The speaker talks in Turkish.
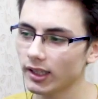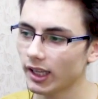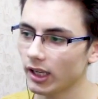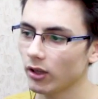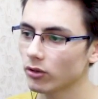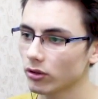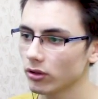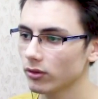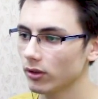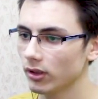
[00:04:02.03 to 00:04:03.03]
kadar
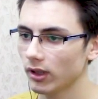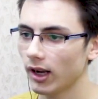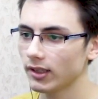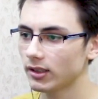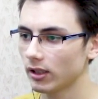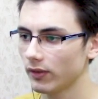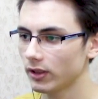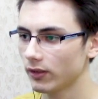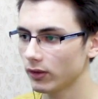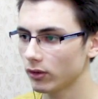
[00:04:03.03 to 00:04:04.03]
geliyorsunuz. E, karşı
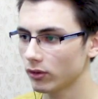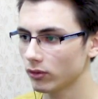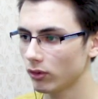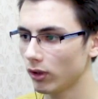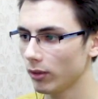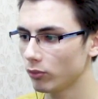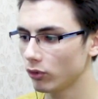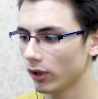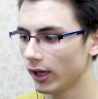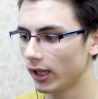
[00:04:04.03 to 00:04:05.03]
tarafla savaşıyorsunuz. Olay
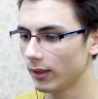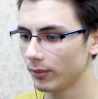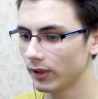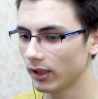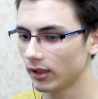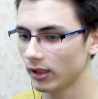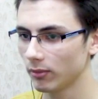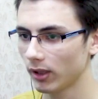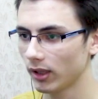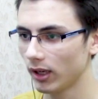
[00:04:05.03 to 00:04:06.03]
bu herhalde bir
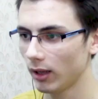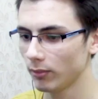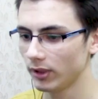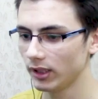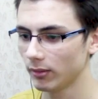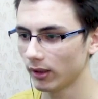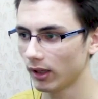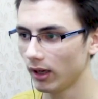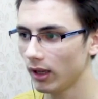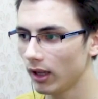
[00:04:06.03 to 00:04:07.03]
hatırladığım kadarıyla yani bildiğim
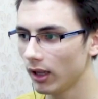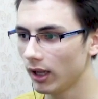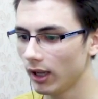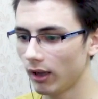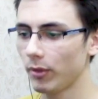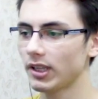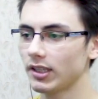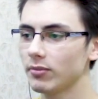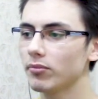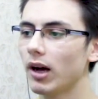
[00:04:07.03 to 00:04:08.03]
kadarıyla. Yani
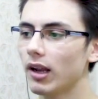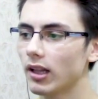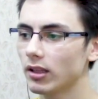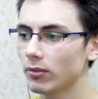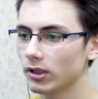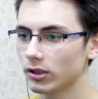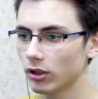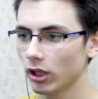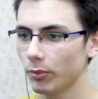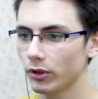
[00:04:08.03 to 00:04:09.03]
mesela şimdi mağara adamları
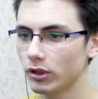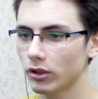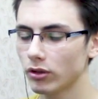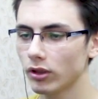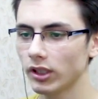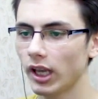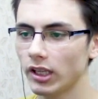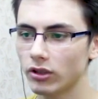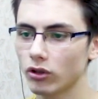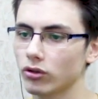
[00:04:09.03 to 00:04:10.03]
çıkıyor. Bir süre sonra
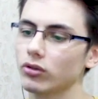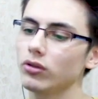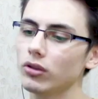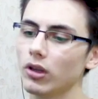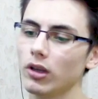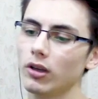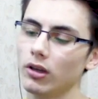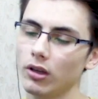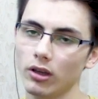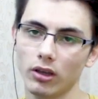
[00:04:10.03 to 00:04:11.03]
gelişiyorsunuz.
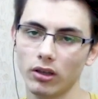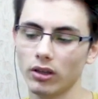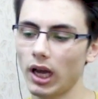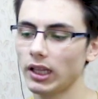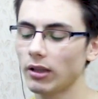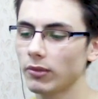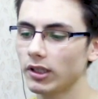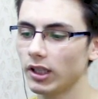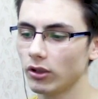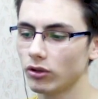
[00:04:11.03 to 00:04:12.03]
E,
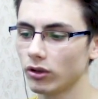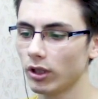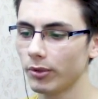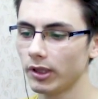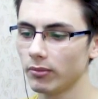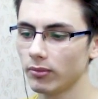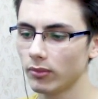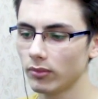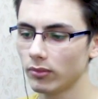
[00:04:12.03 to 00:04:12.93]
adamlar değişiyor ne bileyim.